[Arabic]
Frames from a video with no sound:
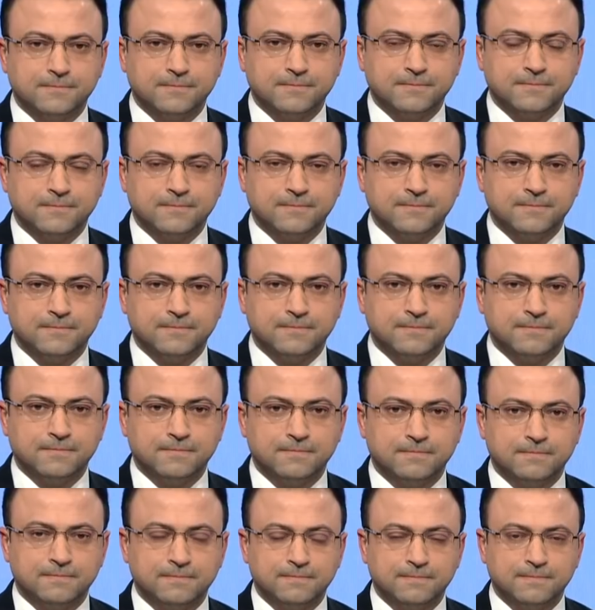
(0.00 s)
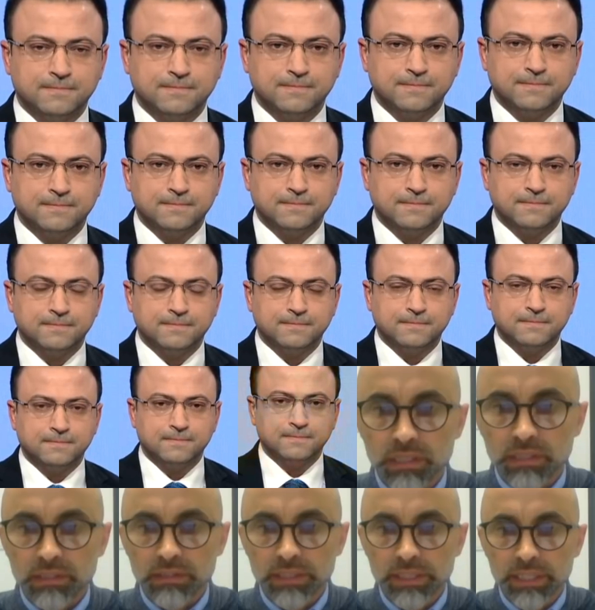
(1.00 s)
حاليا من وجهه نظرنا انه
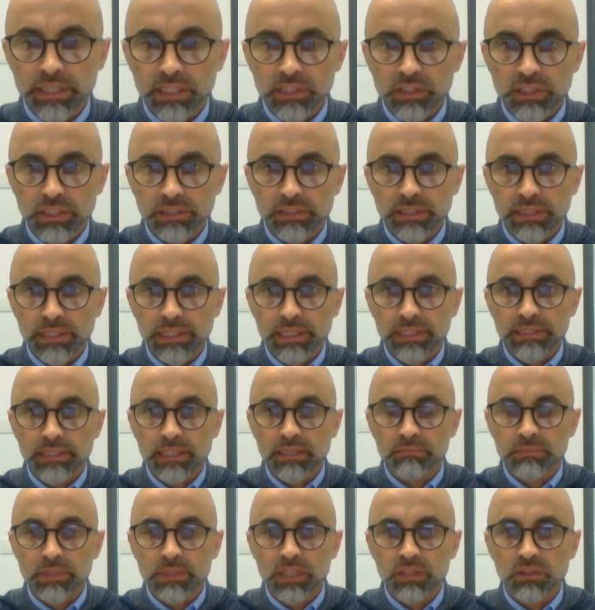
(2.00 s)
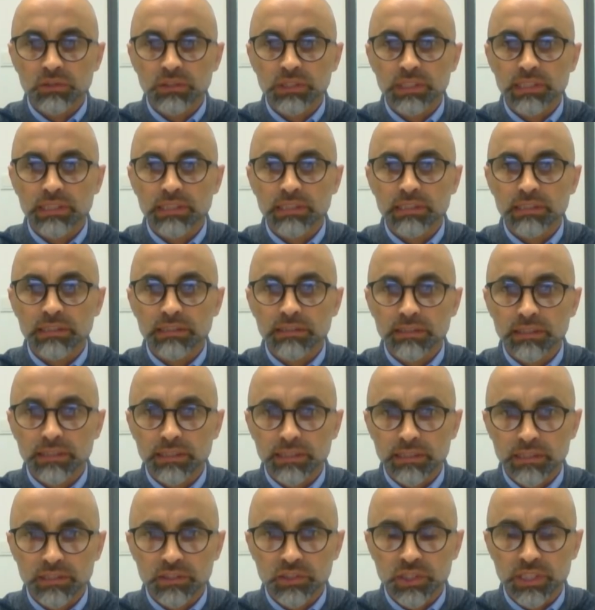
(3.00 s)
النقاشات كلها عم تاخذ
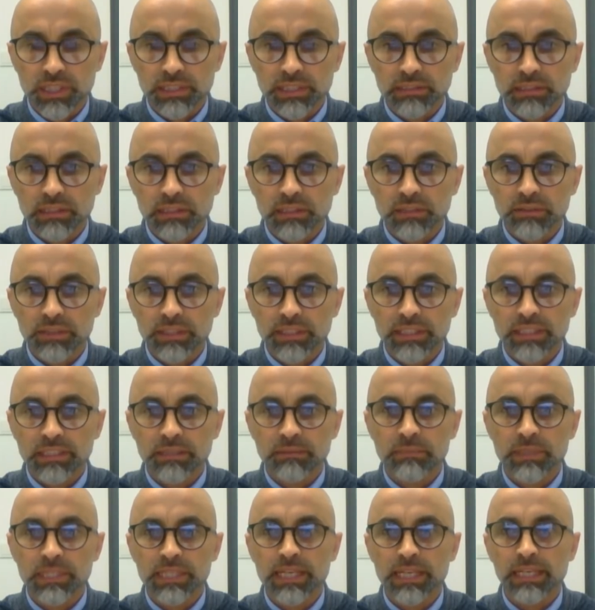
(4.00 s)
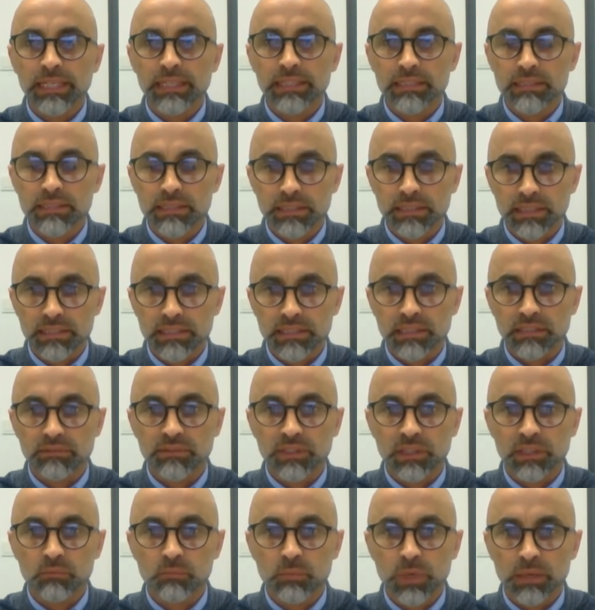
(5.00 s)
الاجراءات القضائيه من ناحيه سياسيه
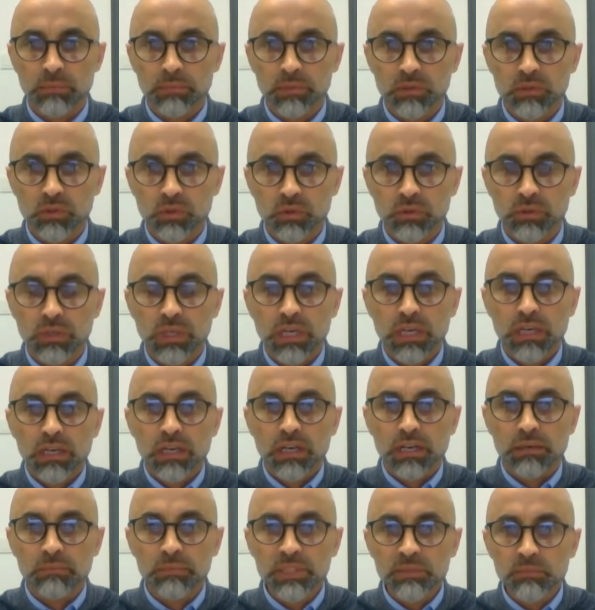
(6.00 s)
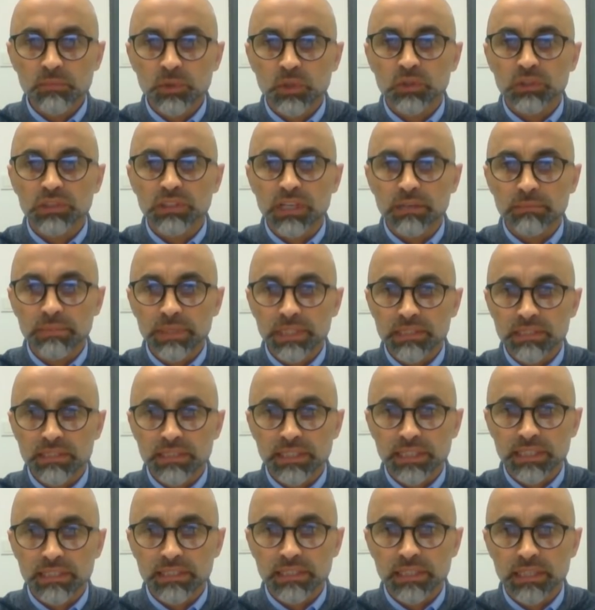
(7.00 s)
فهم عم ينظروا عم يصبغوا الطابع
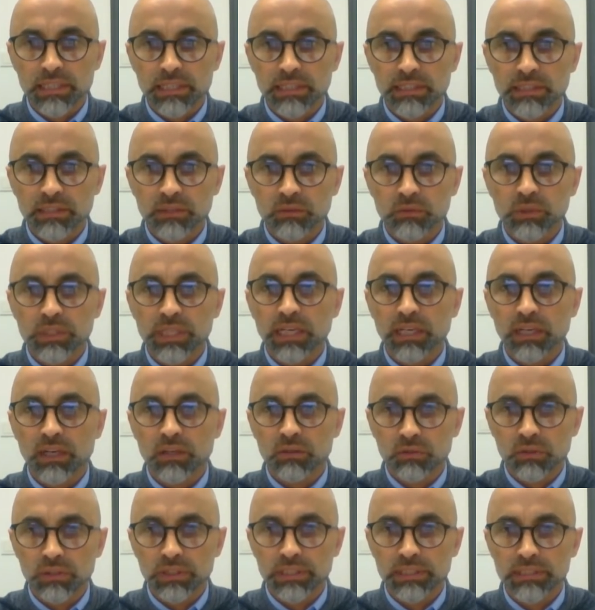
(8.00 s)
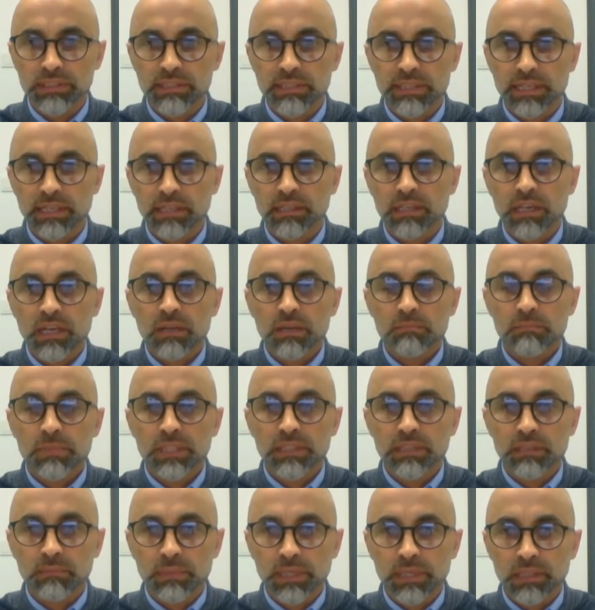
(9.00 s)
السياسي خلينا نقول على حقوق الانسان
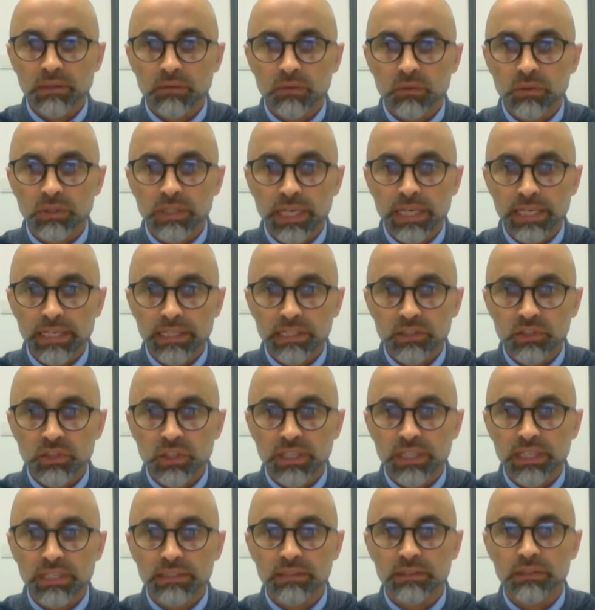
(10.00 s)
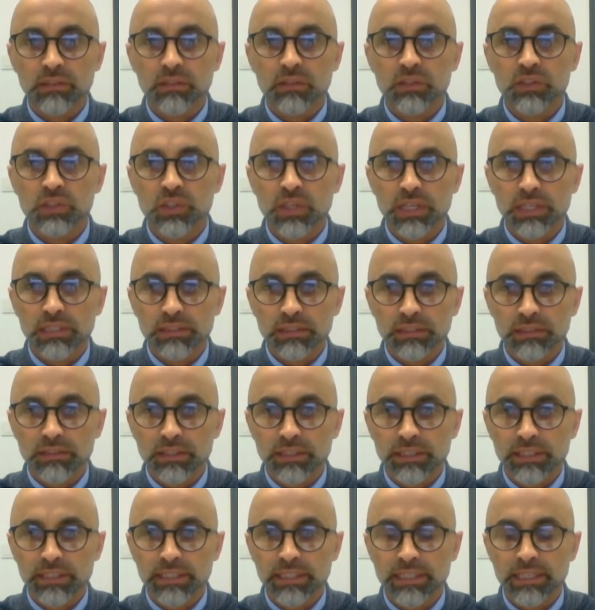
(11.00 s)
بدل ما ينظروا لهي الاجراءات انه اجراءات
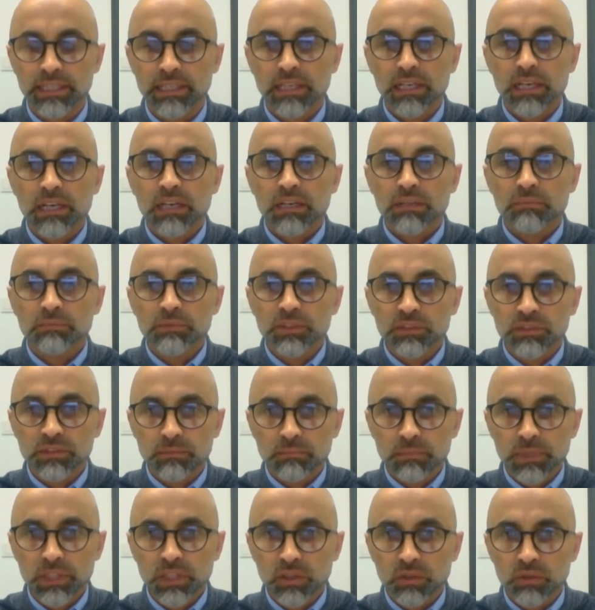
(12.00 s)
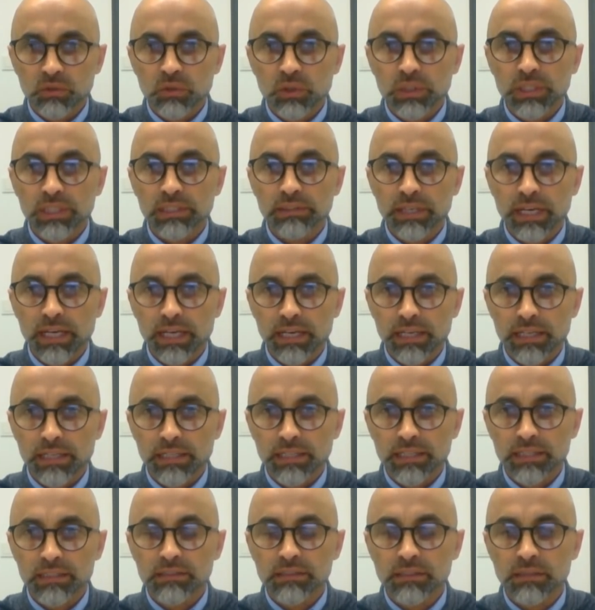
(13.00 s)
قضائيه تتضمن حقوق
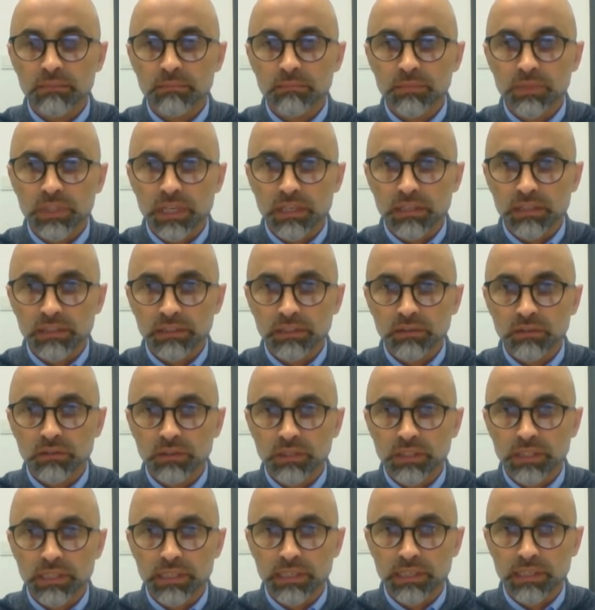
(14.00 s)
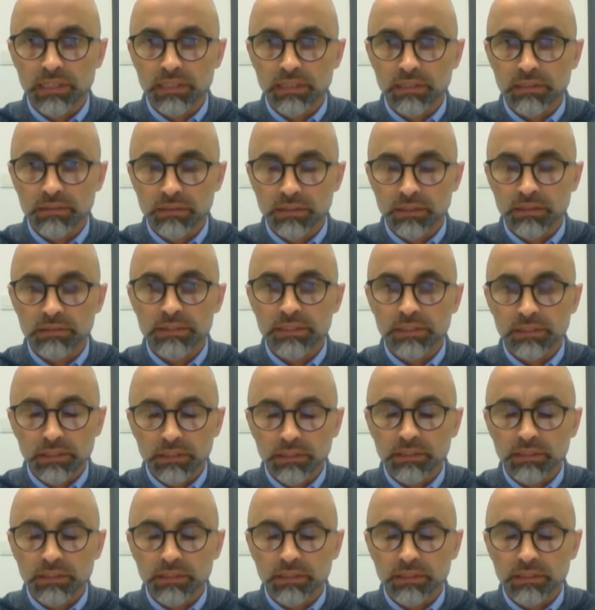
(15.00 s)
لضحايا تم تعريضهم ل...